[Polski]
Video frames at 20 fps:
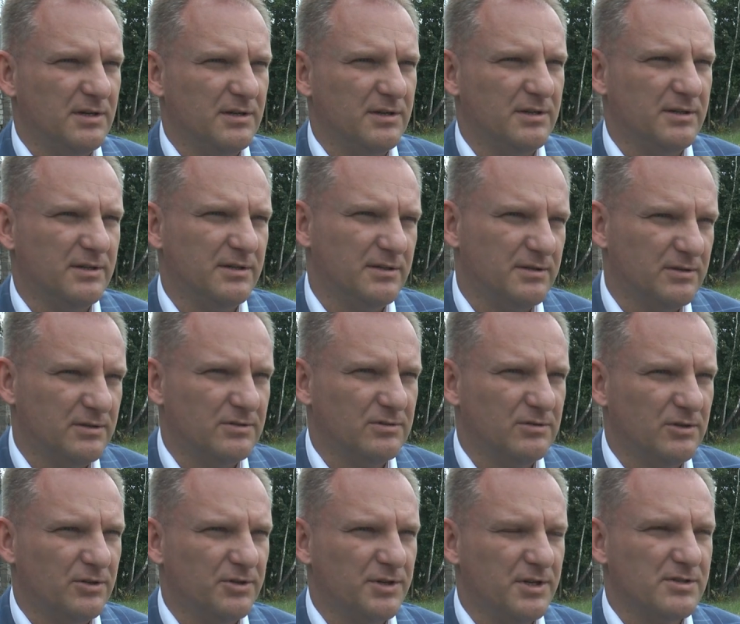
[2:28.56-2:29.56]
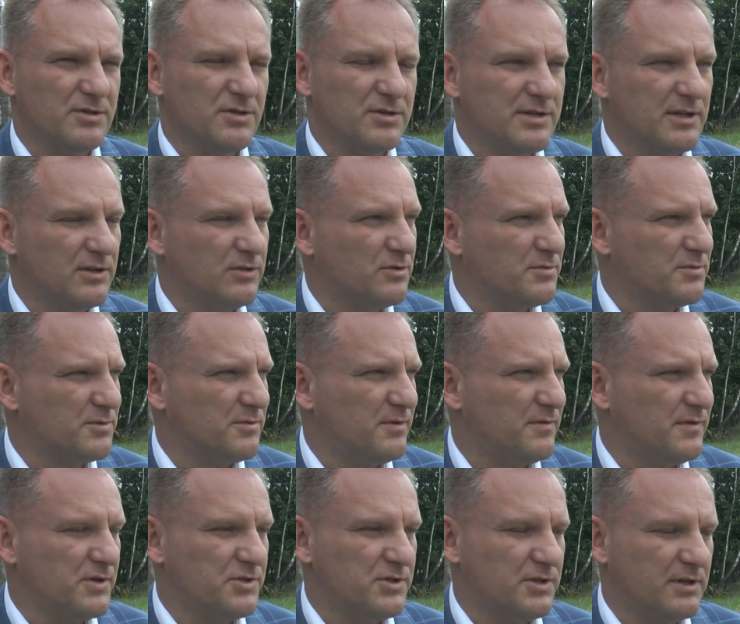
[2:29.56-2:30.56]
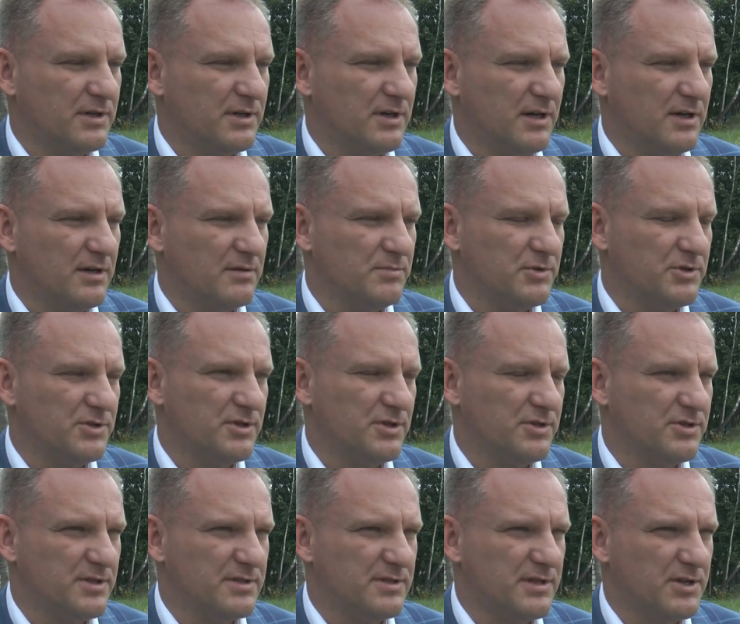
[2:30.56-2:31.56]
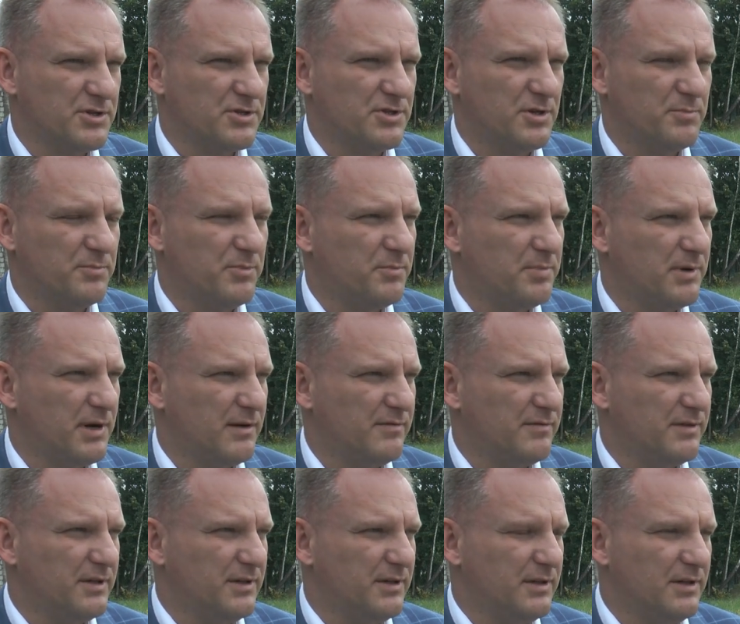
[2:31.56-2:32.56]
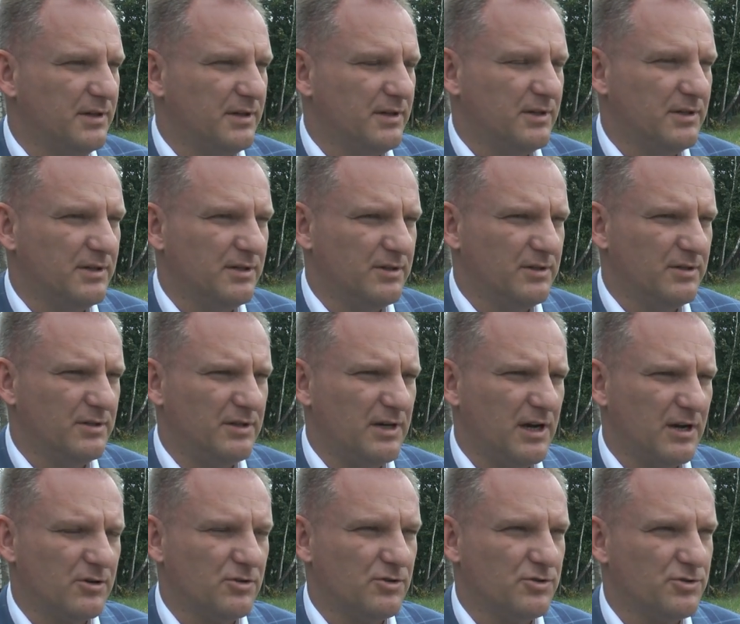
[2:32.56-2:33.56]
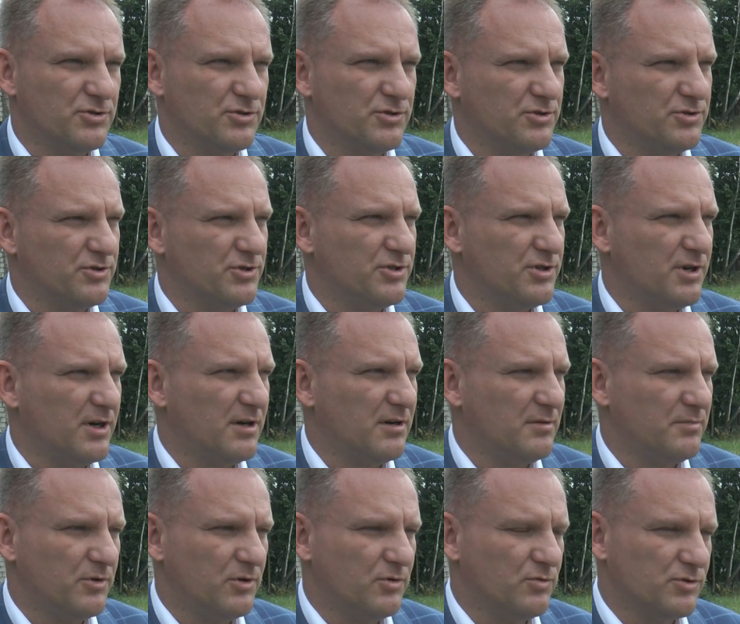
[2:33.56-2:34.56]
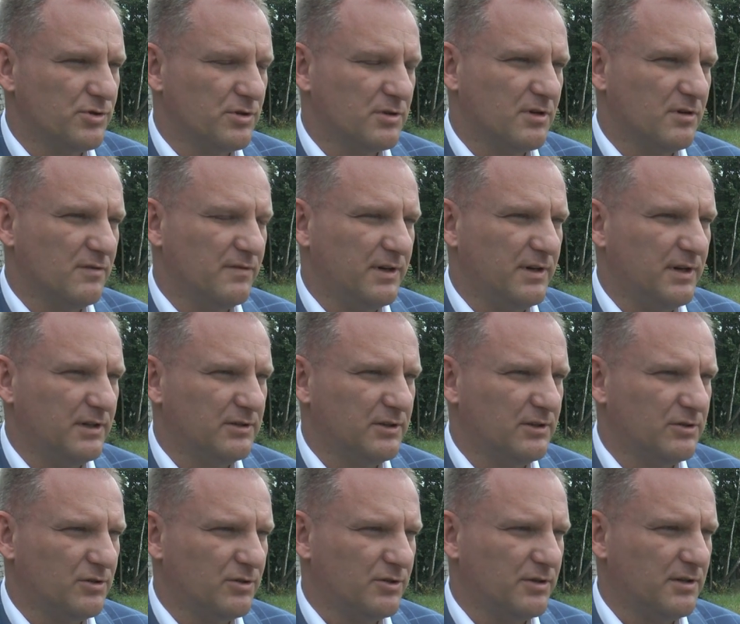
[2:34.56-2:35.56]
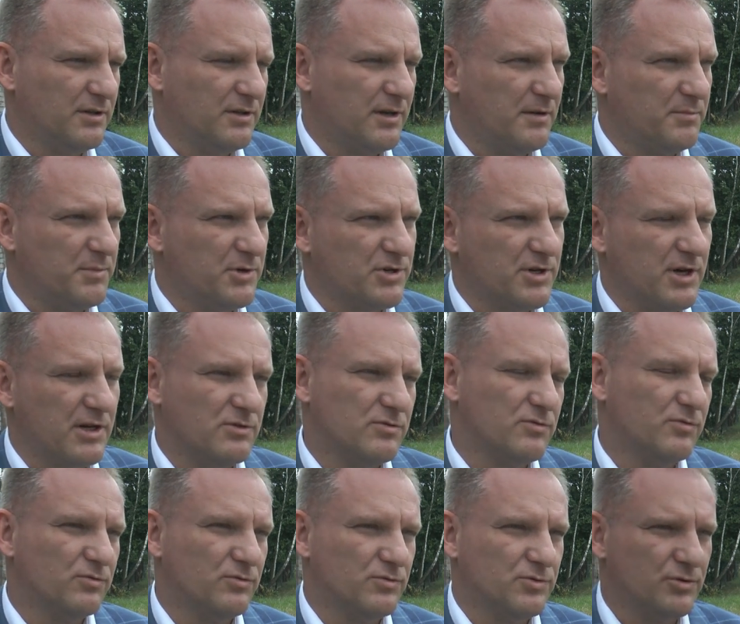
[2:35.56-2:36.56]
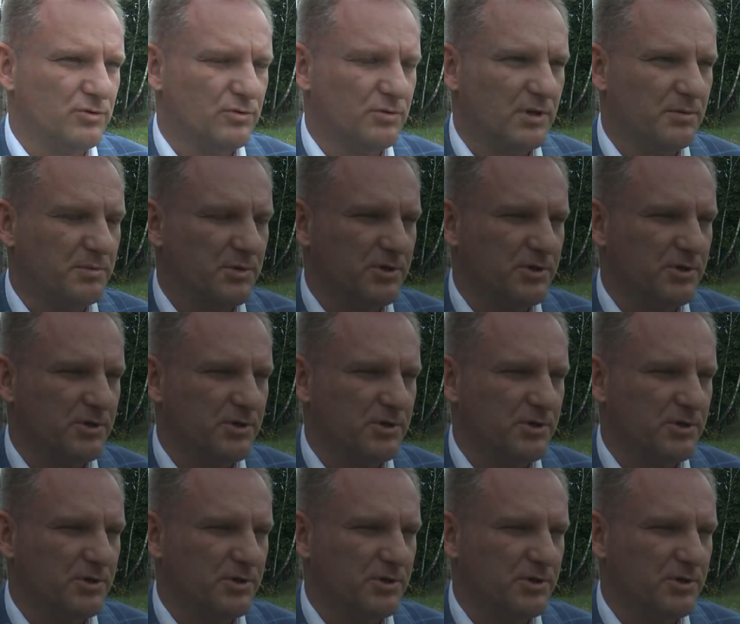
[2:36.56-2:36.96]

E, no, jest to centrum Słowacinka i myślę, że znacznie poprawi jakość życia i użytkowania tej drogi dla mieszkańców, którzy tutaj